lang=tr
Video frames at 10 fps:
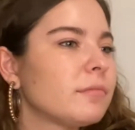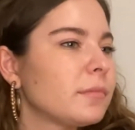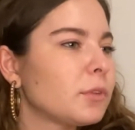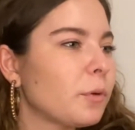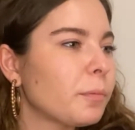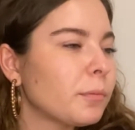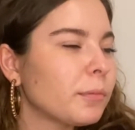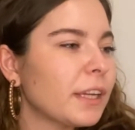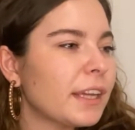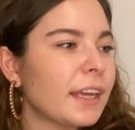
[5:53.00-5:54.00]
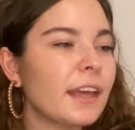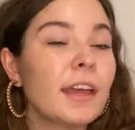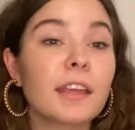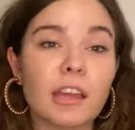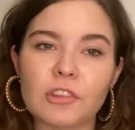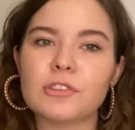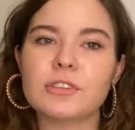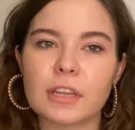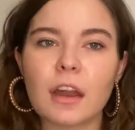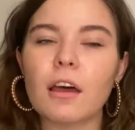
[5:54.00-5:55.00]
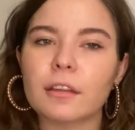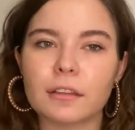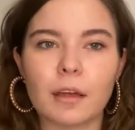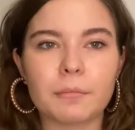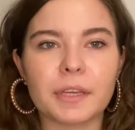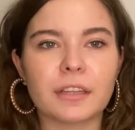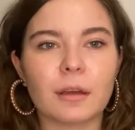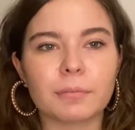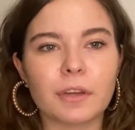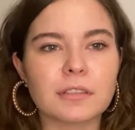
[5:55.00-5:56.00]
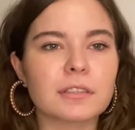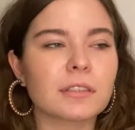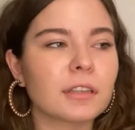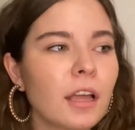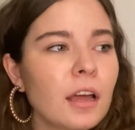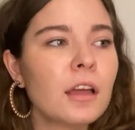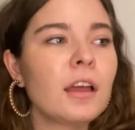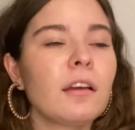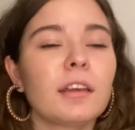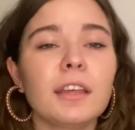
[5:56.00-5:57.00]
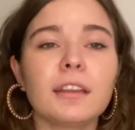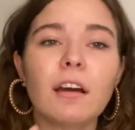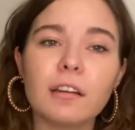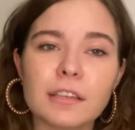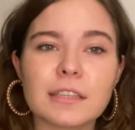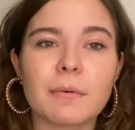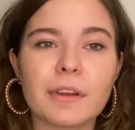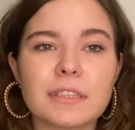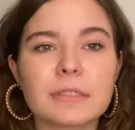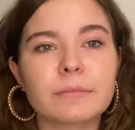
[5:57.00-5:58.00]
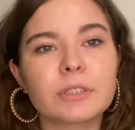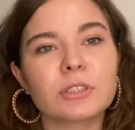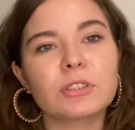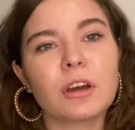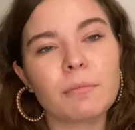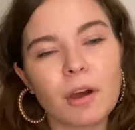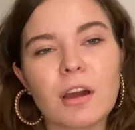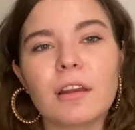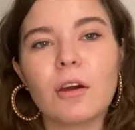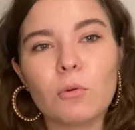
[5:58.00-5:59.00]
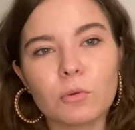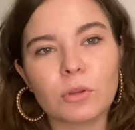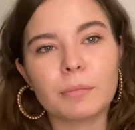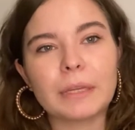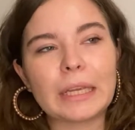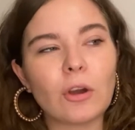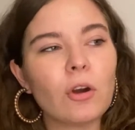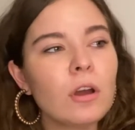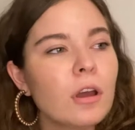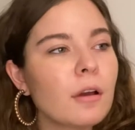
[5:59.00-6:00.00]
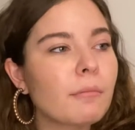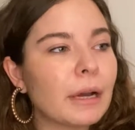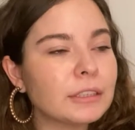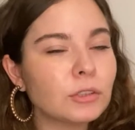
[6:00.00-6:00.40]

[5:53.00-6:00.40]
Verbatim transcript: toplumdaki yanlışları anlatan bir kitaptı aslında. Ki tane zaman yazılmış ama hala okunabiliyor. Bence